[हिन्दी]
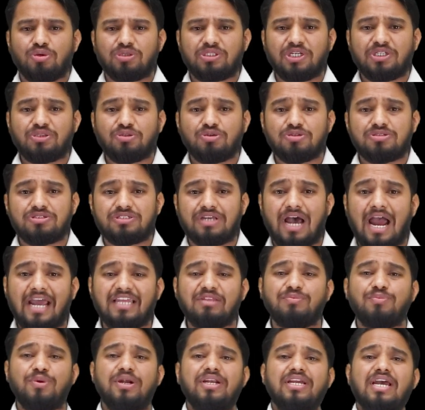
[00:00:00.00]
होते तो
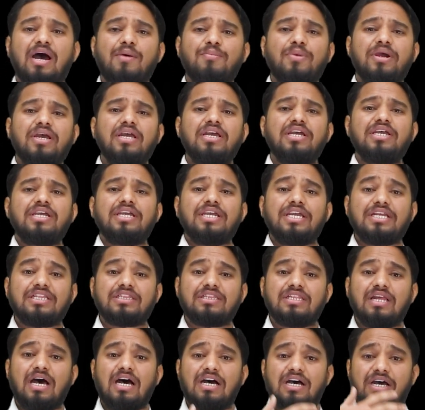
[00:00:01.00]
शायद मीडिया में
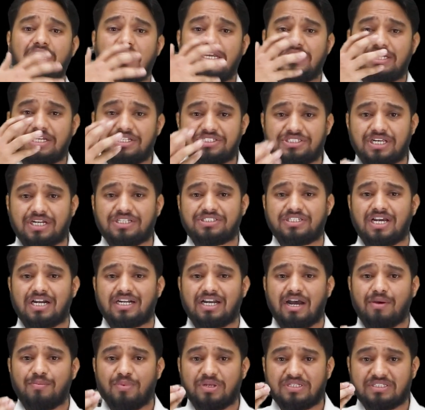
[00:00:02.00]
इतना ये चर्चा
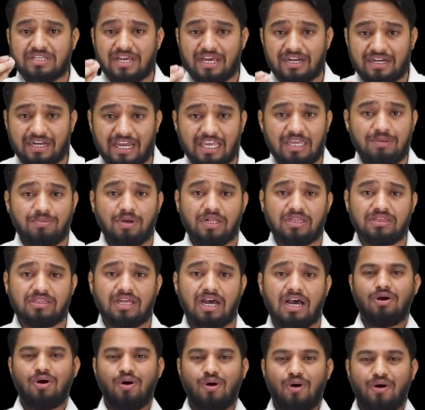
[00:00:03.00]
का विषय नहीं
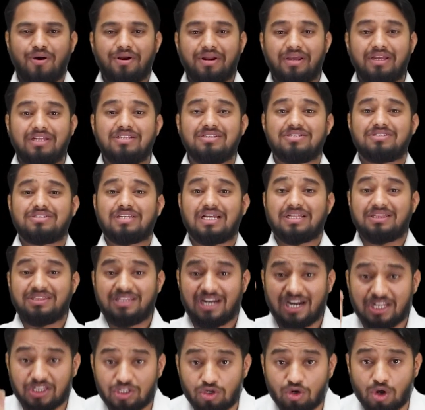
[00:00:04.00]
बनता और इन
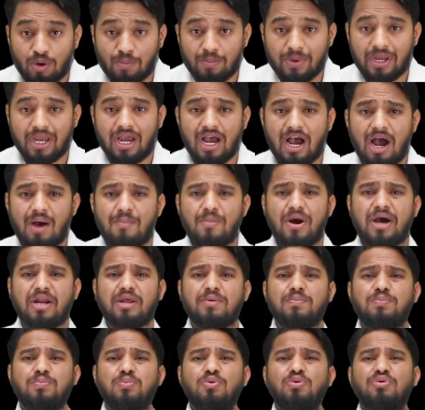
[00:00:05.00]
सत्रह दिनों में
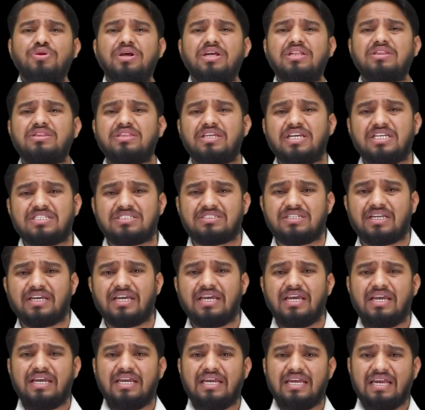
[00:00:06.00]
हमारे पूरे देश ने
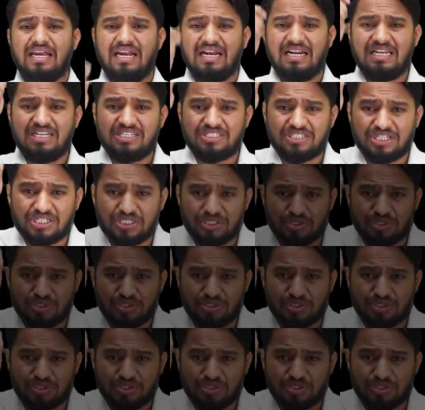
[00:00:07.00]
एडी से